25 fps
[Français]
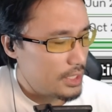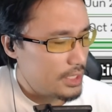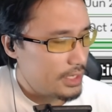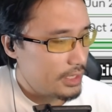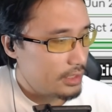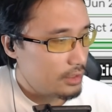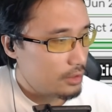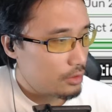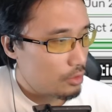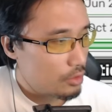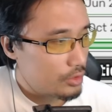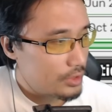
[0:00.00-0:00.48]
Il
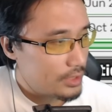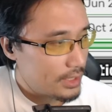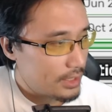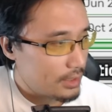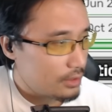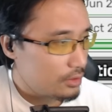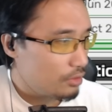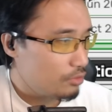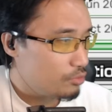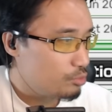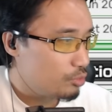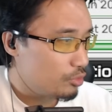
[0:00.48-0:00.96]
gagne encore
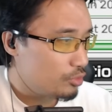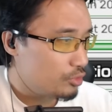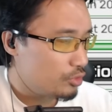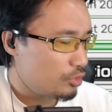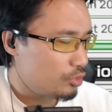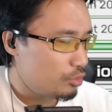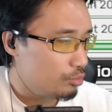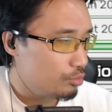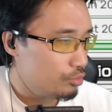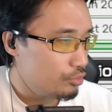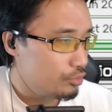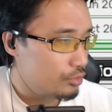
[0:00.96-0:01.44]

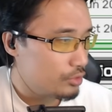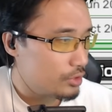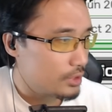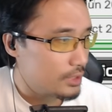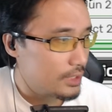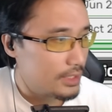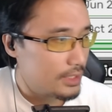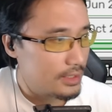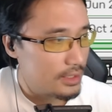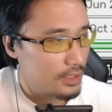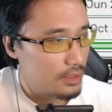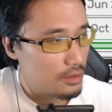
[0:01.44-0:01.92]
59% de boost
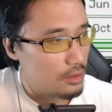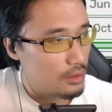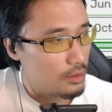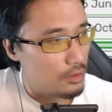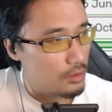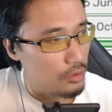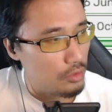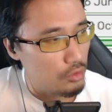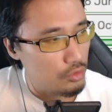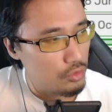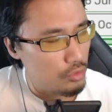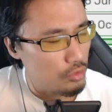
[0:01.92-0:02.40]

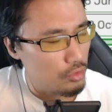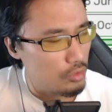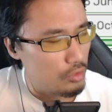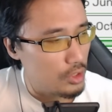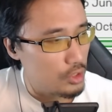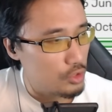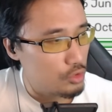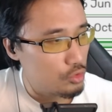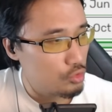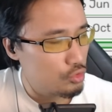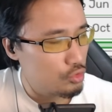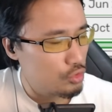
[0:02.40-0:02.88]
d'attaque lorsque
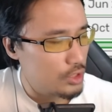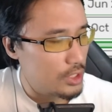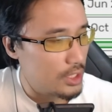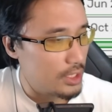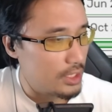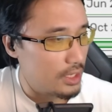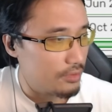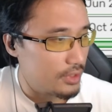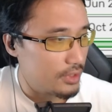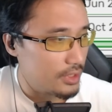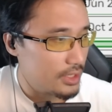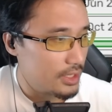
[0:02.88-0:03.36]
la jauge de
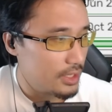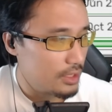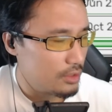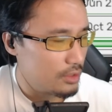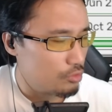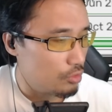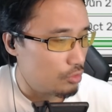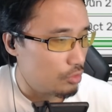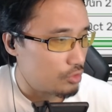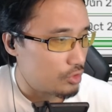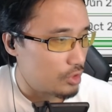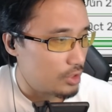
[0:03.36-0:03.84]
kit à
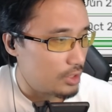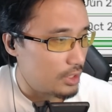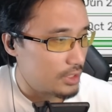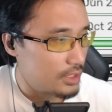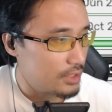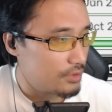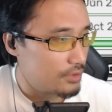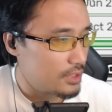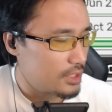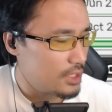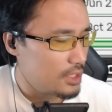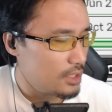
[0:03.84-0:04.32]
24 ou lorsque
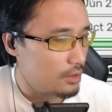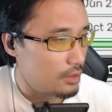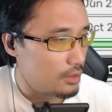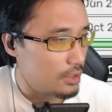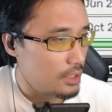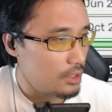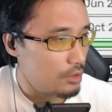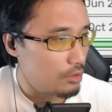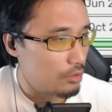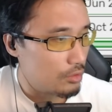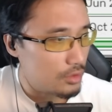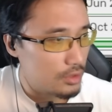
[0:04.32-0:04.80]
l'active skill
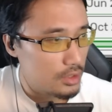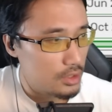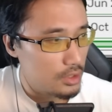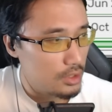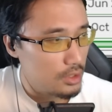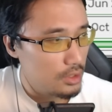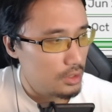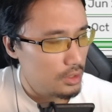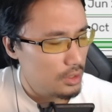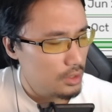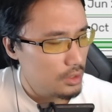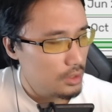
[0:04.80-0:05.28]
est
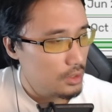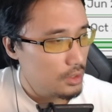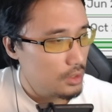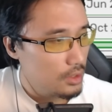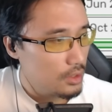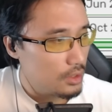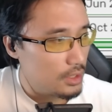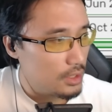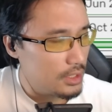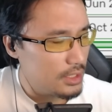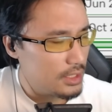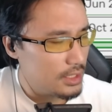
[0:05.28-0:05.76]
lancée
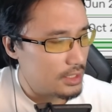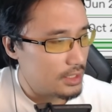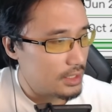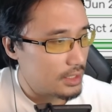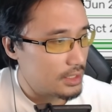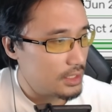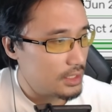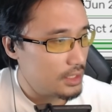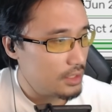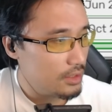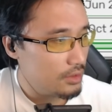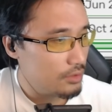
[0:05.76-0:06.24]
et
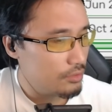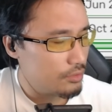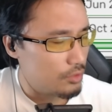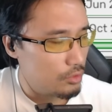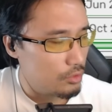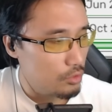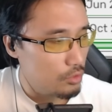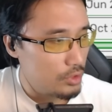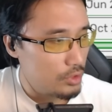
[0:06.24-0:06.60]
désactive